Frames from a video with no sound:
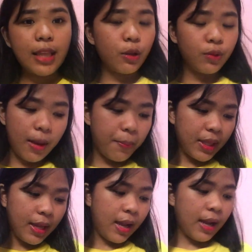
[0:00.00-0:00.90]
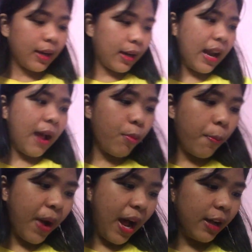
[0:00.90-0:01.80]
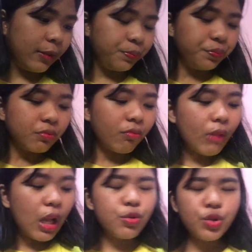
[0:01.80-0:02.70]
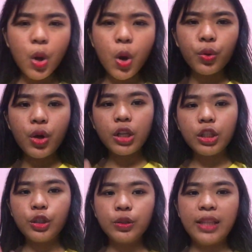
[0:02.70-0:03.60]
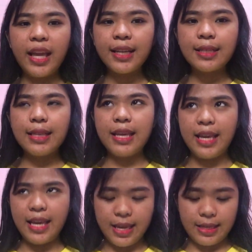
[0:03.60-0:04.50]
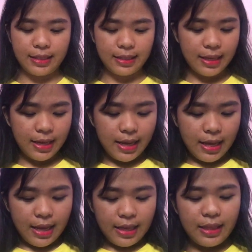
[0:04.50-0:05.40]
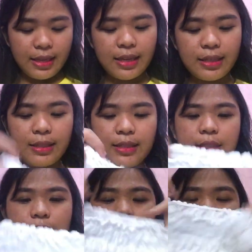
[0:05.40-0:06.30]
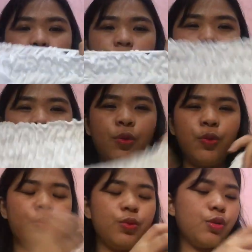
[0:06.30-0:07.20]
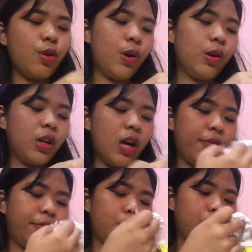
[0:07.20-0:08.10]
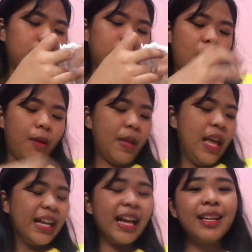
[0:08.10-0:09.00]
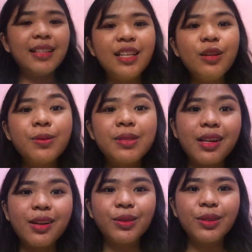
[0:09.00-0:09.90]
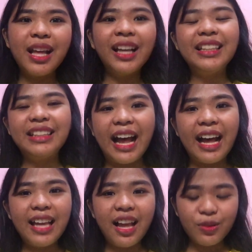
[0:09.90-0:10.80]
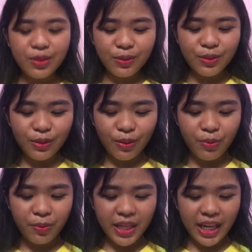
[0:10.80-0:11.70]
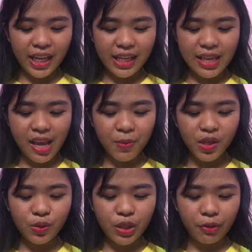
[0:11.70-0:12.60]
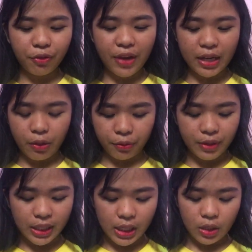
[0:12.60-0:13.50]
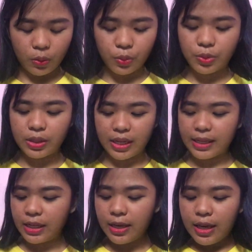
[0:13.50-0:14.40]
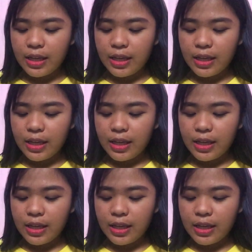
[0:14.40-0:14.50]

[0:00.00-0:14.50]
na tayong dapat kareklamo pa. So, yung next is this nauusong ruffled top. Kay Nadine Lustre ko to nakita, kaya gustong gusto ko bumili kasi I'm a huge fan of Nadine Lustre.